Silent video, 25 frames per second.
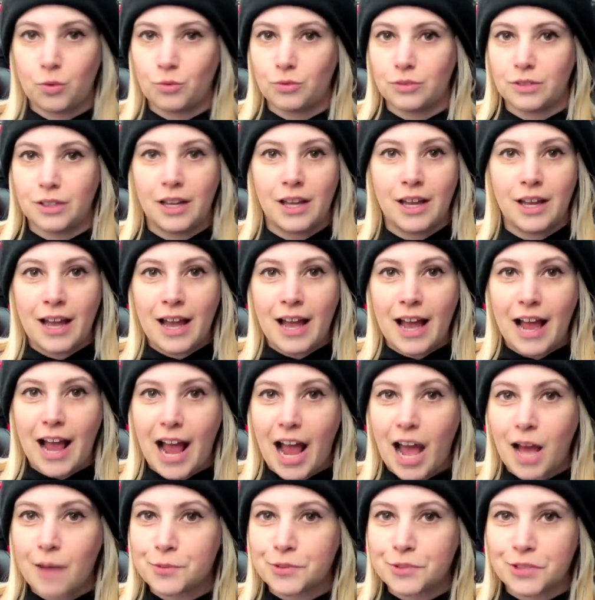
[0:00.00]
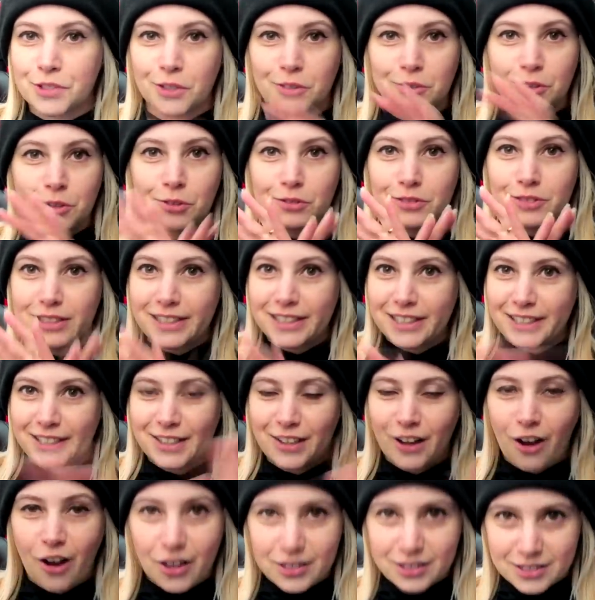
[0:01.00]
um Absolutely
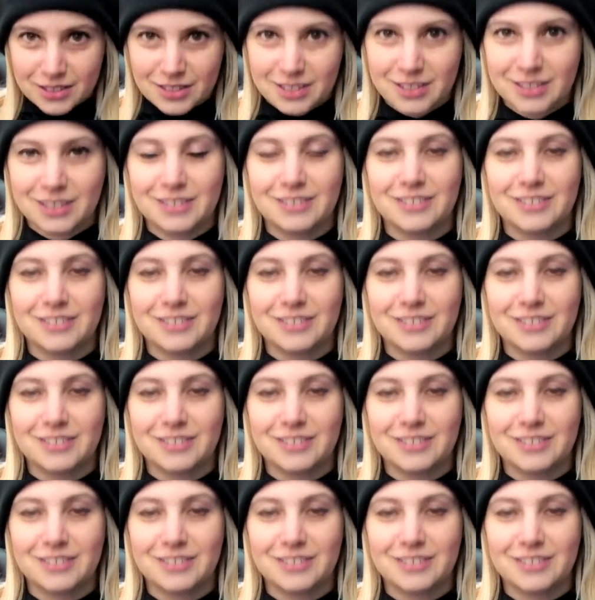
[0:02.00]
not.